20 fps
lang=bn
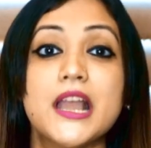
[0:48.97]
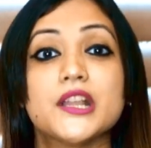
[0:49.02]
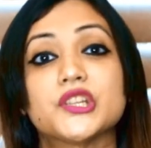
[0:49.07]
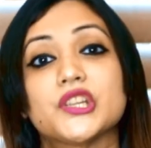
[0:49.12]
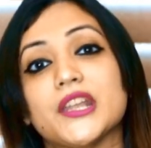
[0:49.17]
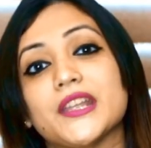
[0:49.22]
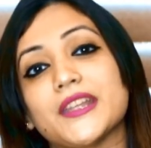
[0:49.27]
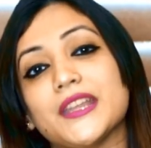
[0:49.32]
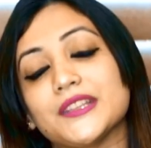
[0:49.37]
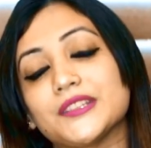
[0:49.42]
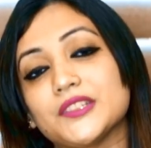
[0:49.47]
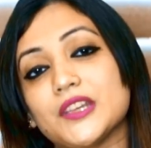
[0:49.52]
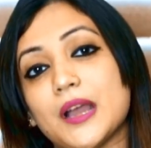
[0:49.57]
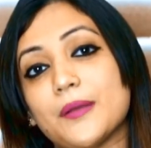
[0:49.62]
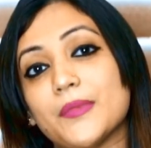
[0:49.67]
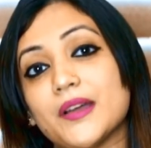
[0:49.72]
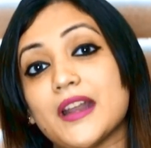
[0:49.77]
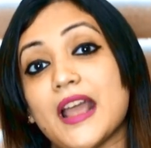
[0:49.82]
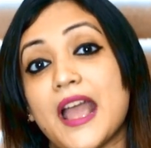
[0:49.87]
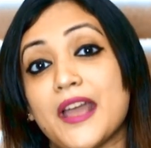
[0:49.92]
সেক্ষেত্রে
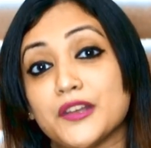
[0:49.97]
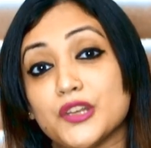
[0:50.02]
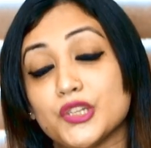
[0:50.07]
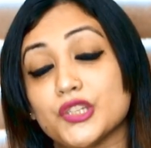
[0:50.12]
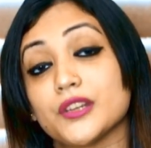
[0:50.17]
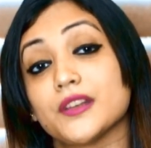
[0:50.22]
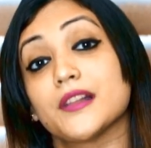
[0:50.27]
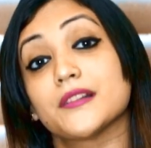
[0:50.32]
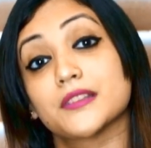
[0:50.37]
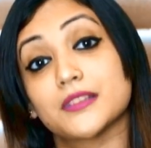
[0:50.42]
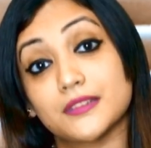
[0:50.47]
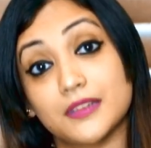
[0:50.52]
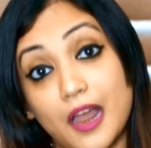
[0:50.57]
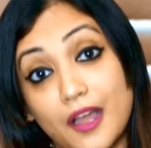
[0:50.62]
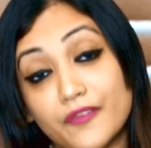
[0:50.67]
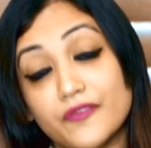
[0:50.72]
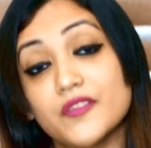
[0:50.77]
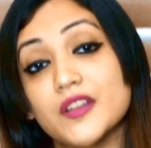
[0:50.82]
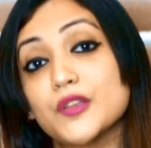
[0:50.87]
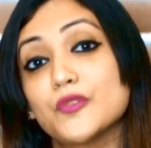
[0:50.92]
আমার অ্যাডিশনাল
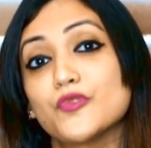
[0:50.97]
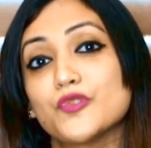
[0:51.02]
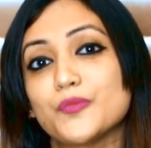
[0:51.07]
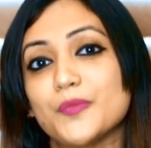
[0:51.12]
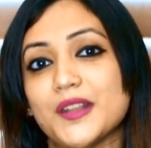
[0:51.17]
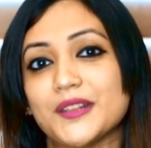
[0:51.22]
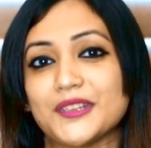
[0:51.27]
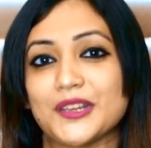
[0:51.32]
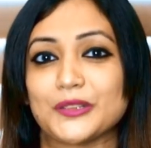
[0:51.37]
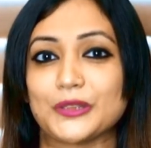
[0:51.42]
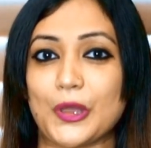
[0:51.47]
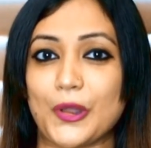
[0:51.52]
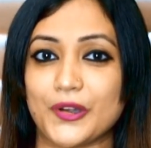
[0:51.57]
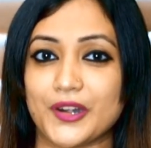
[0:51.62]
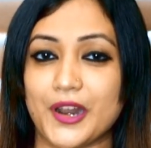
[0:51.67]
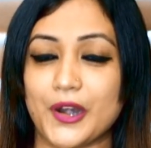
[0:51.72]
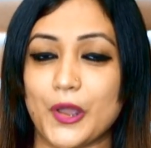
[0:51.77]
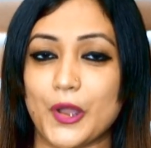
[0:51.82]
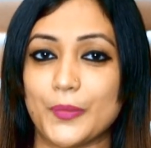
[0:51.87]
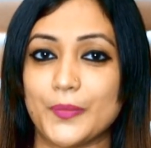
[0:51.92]
স্টাফ রিক্রুটমেন্টের
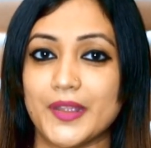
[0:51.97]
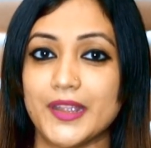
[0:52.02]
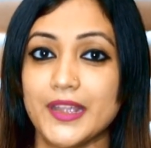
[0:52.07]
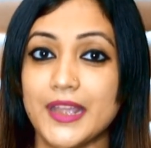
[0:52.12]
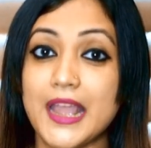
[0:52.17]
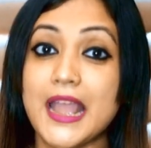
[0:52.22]
দরকার হবে